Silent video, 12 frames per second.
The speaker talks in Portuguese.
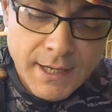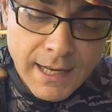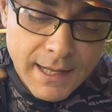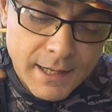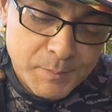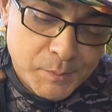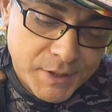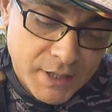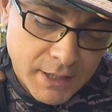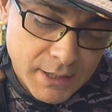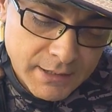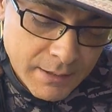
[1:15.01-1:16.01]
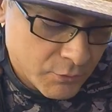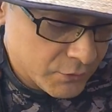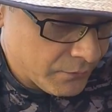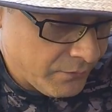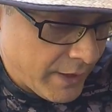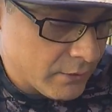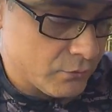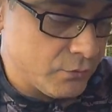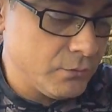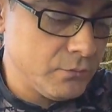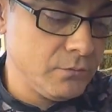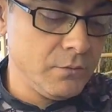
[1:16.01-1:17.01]
galera, porque tem muito vento.
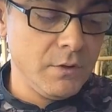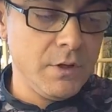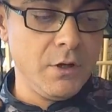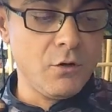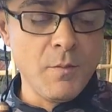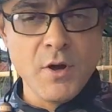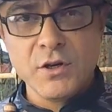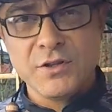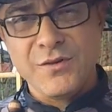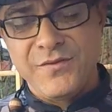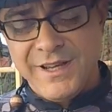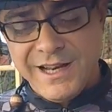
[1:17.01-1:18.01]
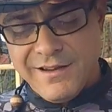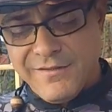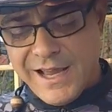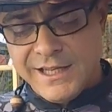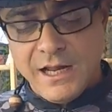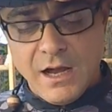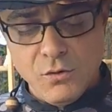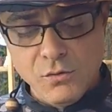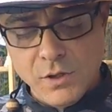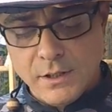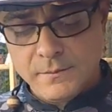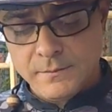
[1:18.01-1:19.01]
Eu resolvi gravar aqui na
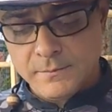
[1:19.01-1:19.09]
rua,